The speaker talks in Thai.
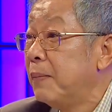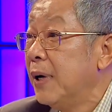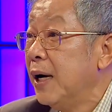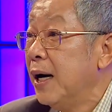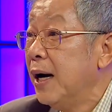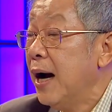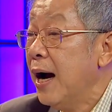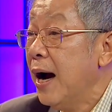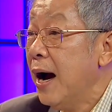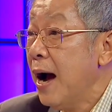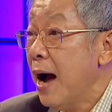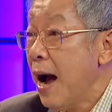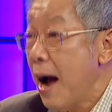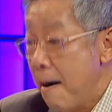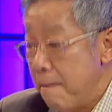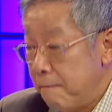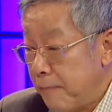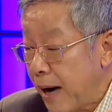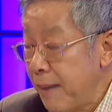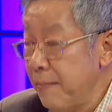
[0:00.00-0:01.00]
เงินผมหายไปเล
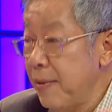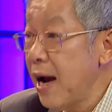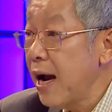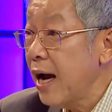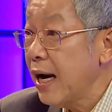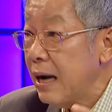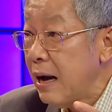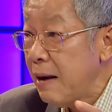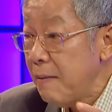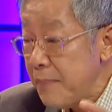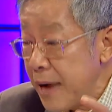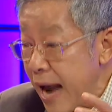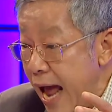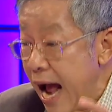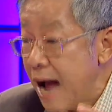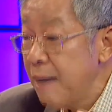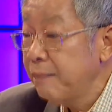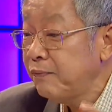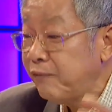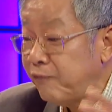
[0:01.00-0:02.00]
ยมันเหมือนกับ
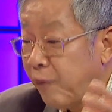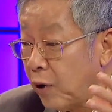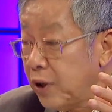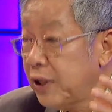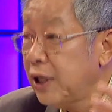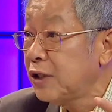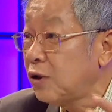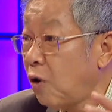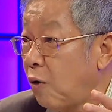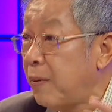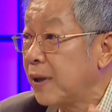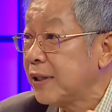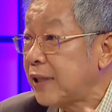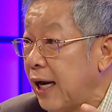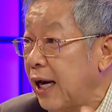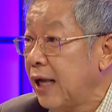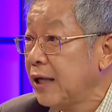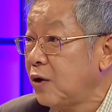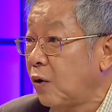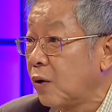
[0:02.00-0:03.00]
น้ำฝนที่ตกมา
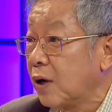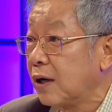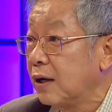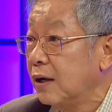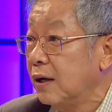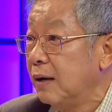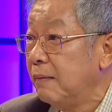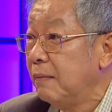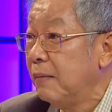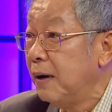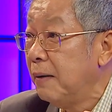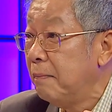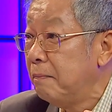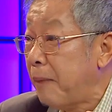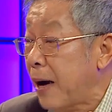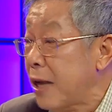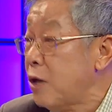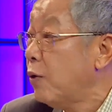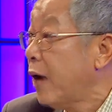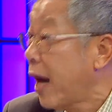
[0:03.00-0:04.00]
แต่ละหยด
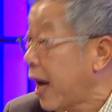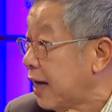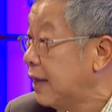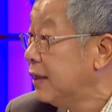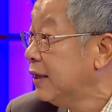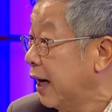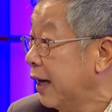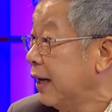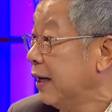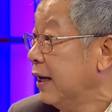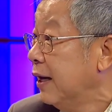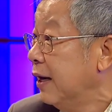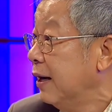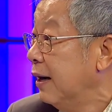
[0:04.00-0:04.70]
ไปอยู่ในเขื่อน